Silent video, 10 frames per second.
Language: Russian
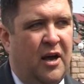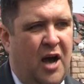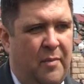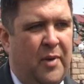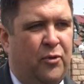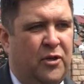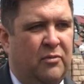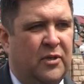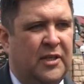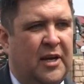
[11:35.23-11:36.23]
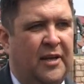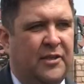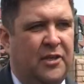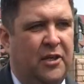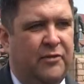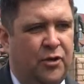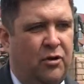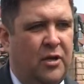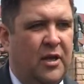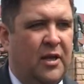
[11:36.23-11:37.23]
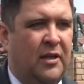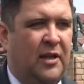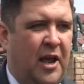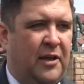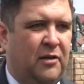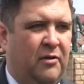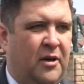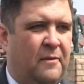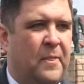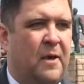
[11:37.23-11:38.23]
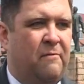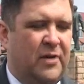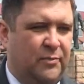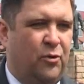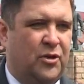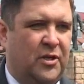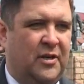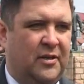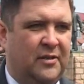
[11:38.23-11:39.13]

А мы будем стараться делать все для этого э, возможное.